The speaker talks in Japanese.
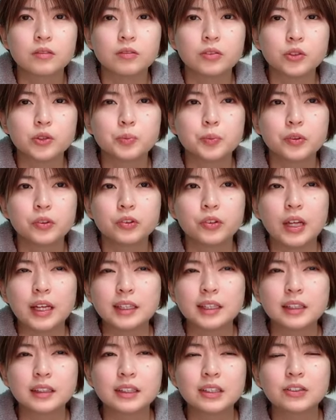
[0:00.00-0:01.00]
うスポット
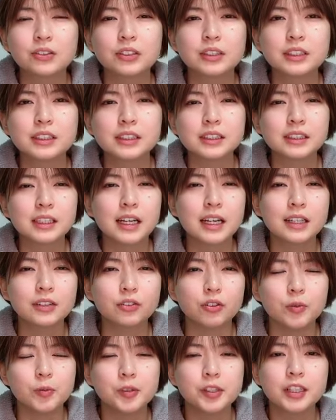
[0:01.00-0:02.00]
当たってほしいな
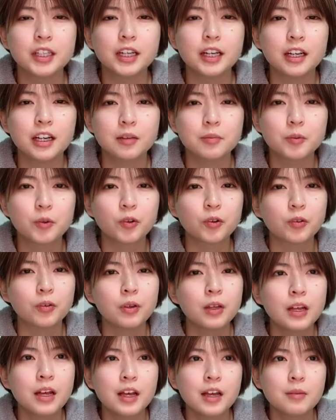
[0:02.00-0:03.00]
と思いながら
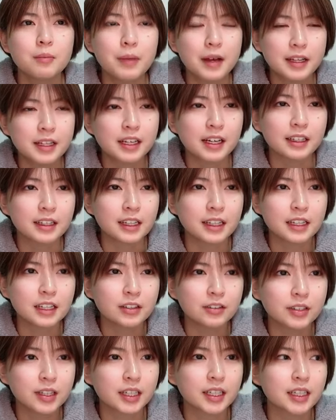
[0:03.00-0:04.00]
もまあなんかでき
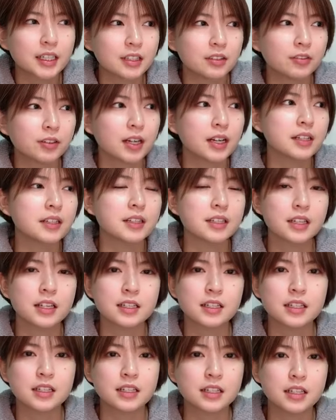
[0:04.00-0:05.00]
る限りの感じ
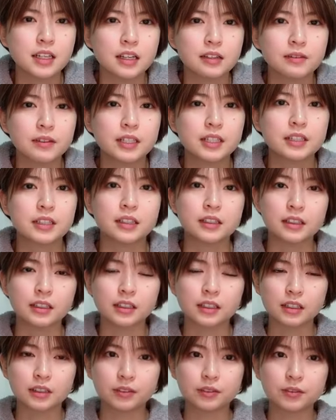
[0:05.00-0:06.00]
で人選はしたん
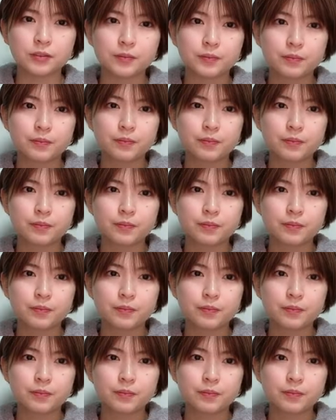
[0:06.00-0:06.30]
だけど